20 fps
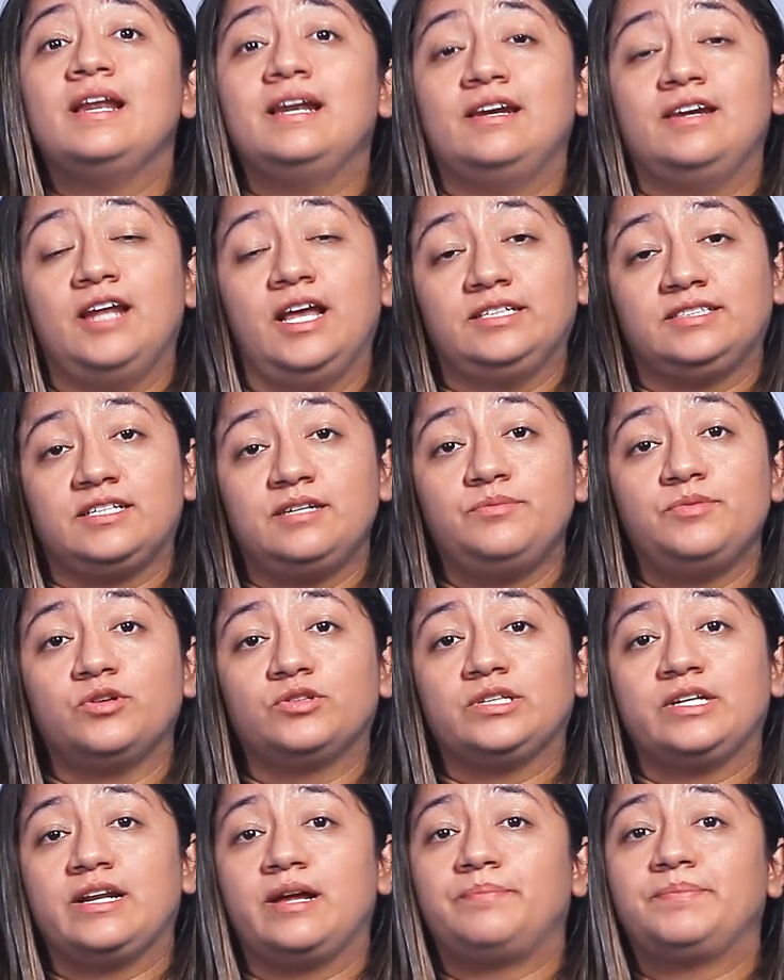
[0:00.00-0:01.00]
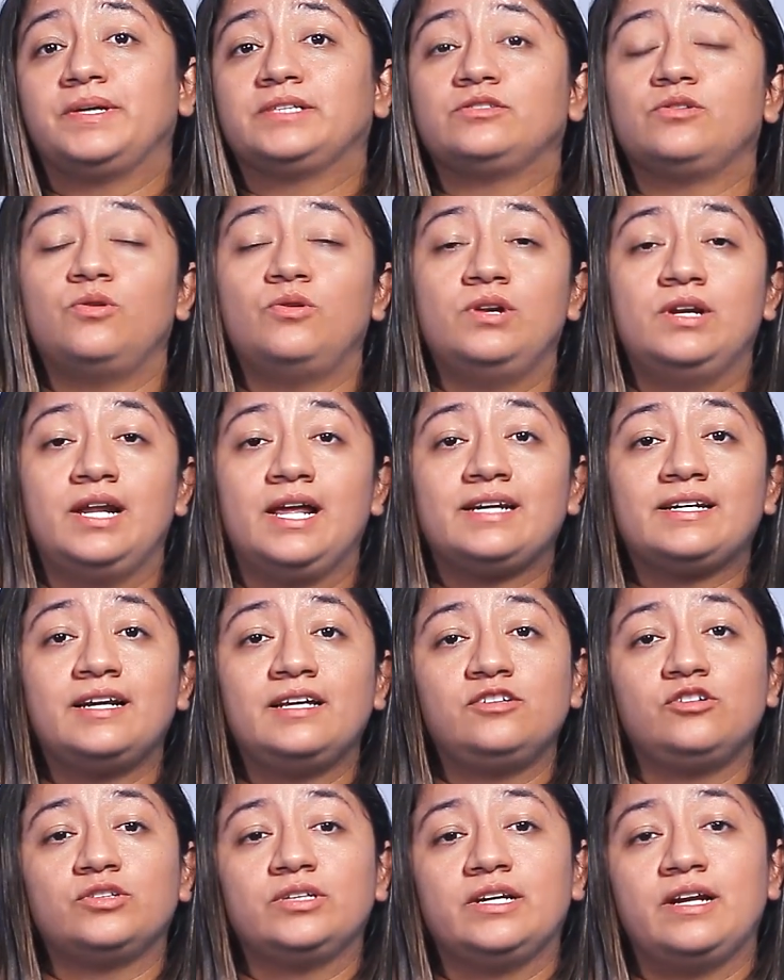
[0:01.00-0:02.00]
Las quimioterapias o las
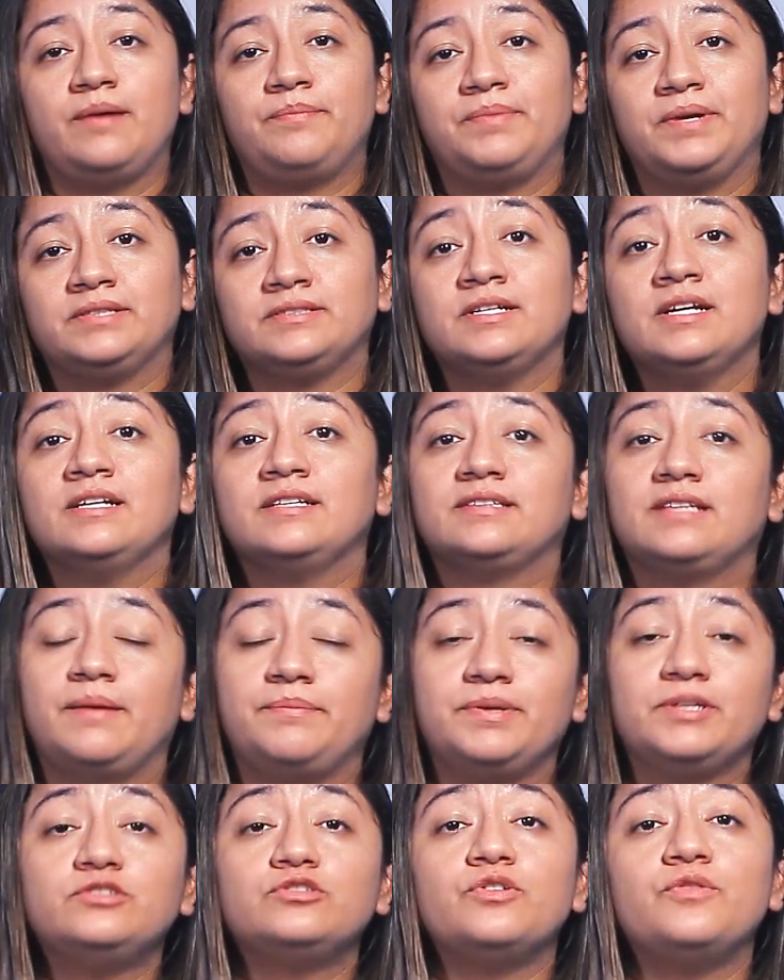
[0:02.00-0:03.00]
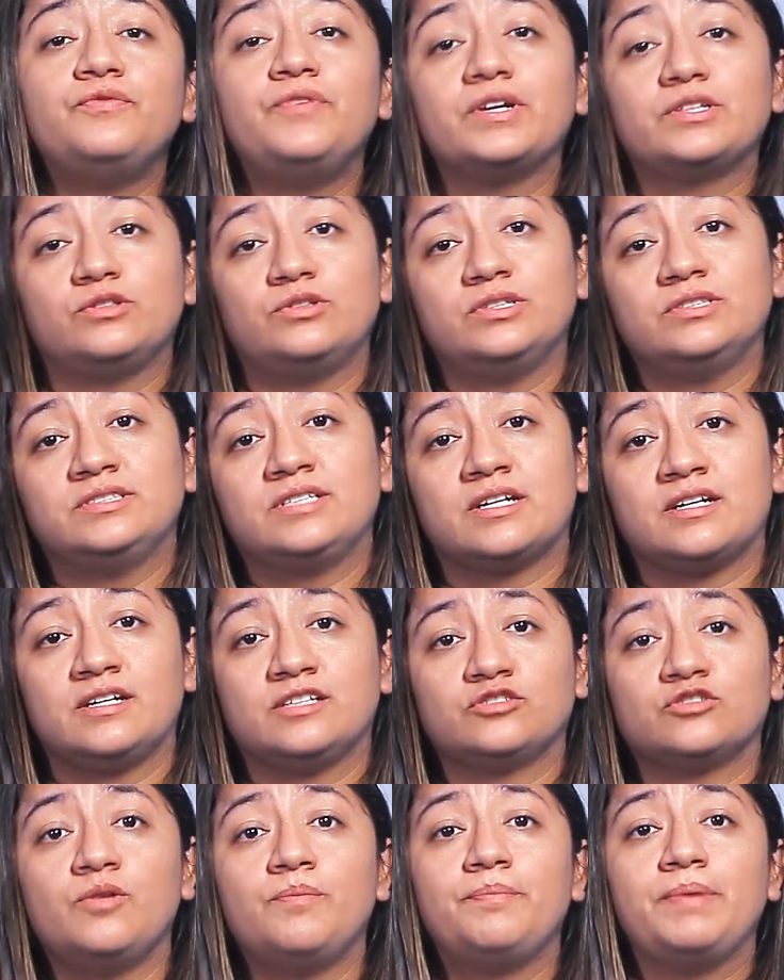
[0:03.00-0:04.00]
radioterapias también son factores de
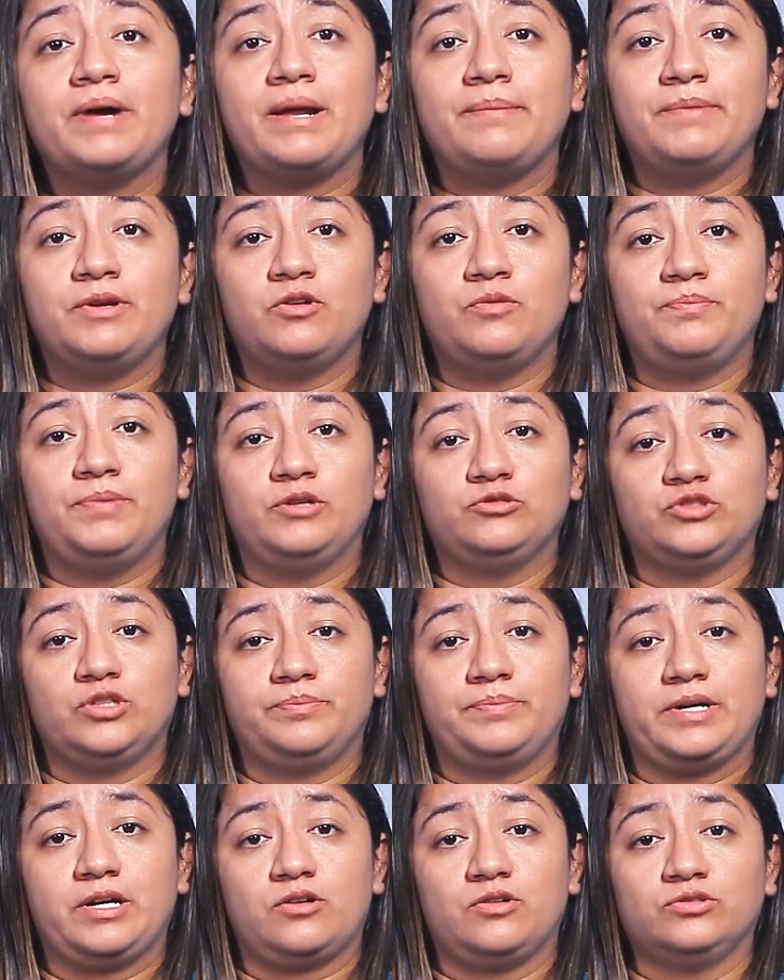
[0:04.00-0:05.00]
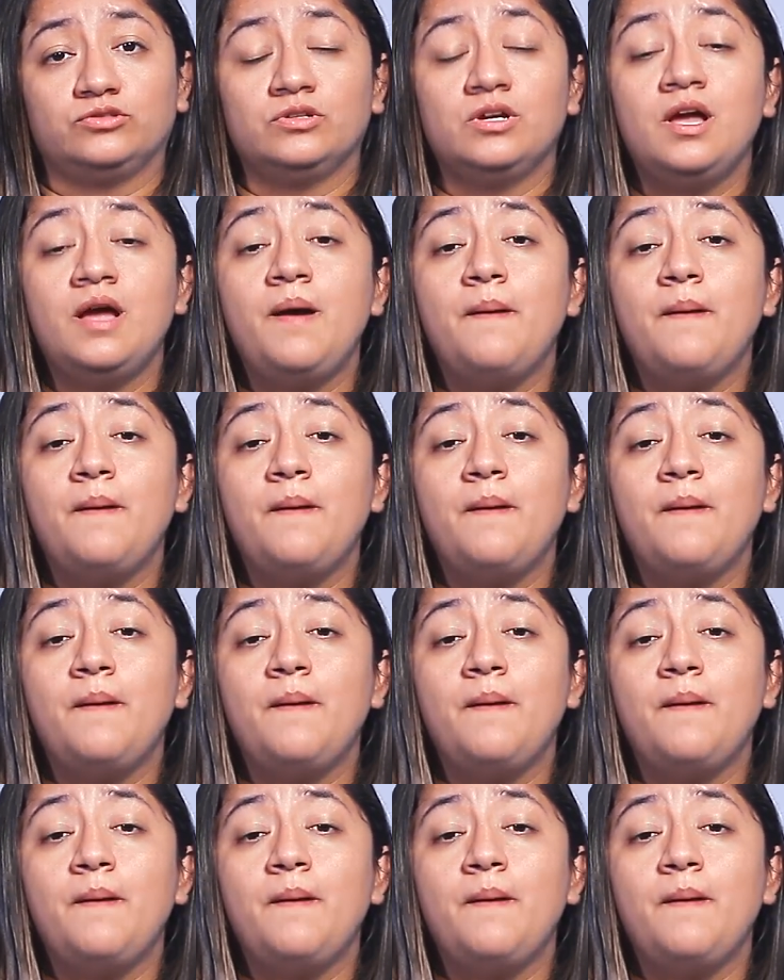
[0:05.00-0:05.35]
riesgo para menopausia precoz.